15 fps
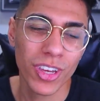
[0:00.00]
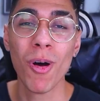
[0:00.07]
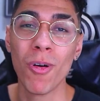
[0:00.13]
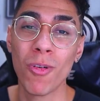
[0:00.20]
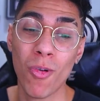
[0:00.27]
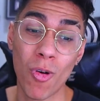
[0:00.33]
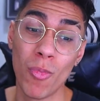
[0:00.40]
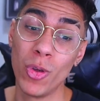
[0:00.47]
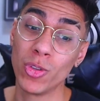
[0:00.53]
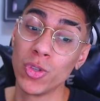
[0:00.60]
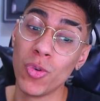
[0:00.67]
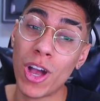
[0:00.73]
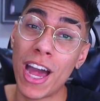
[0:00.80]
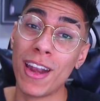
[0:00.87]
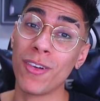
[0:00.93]
bom, como eu
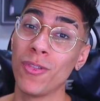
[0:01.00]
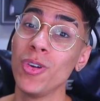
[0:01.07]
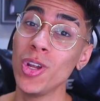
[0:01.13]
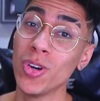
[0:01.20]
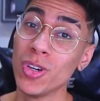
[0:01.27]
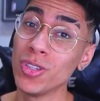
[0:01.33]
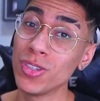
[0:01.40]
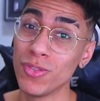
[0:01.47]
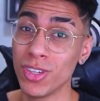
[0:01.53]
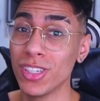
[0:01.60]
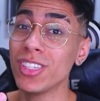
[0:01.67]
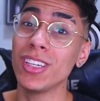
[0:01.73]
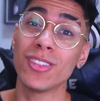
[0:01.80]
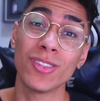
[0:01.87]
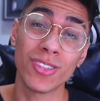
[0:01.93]
sou um cara curioso e
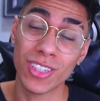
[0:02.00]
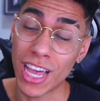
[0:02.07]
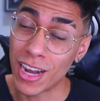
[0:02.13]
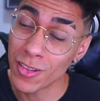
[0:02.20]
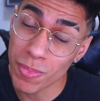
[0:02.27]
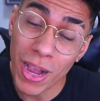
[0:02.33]
vocês são uns caras